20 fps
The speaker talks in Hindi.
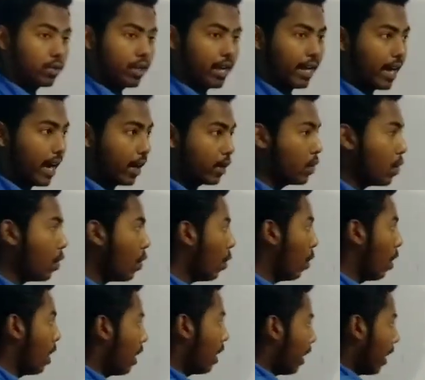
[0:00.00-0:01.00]
जुटेगा क्यों
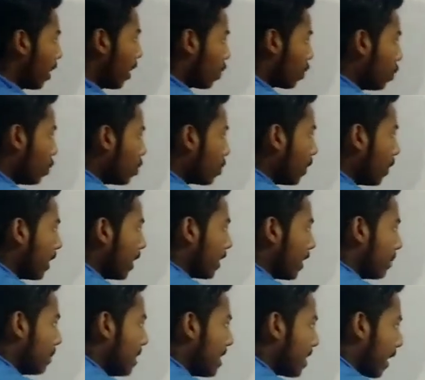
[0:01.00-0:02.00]
रूट वाला
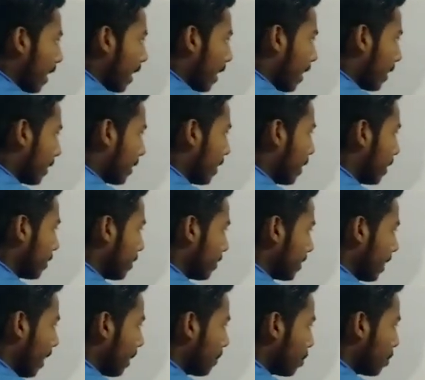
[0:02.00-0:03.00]
अगर मिल रहा है अंक ना
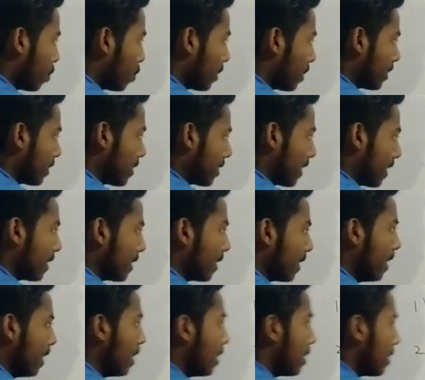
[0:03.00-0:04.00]
जैसे यहाँ भी रूट के अंदर सात
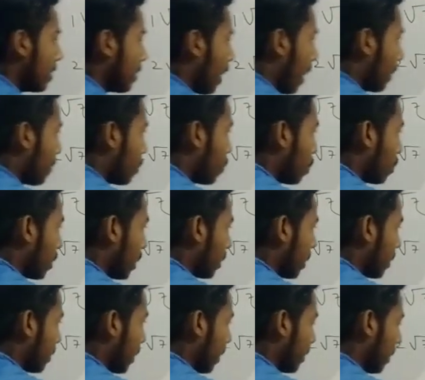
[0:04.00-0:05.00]
है यहाँ भी रूट के
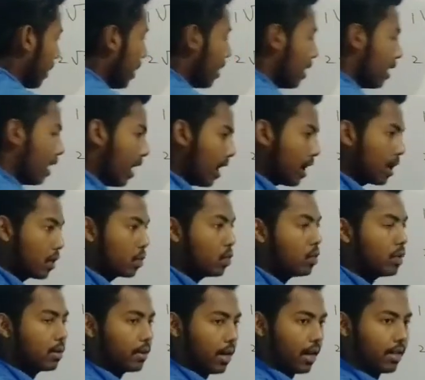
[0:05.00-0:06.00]
अंदर सात है अगर
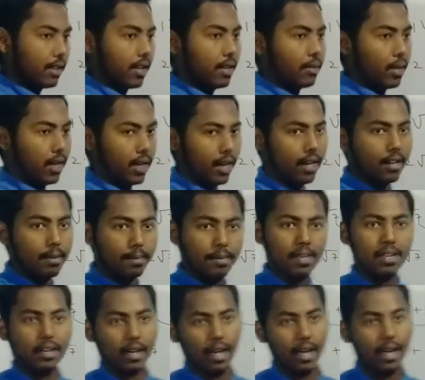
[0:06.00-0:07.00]
रूट के अंदर वाला अंक
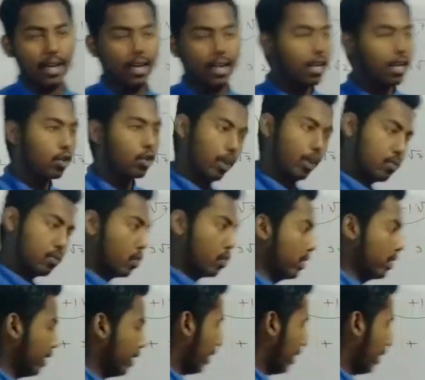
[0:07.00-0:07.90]
मिल रहा है तो हम जोड़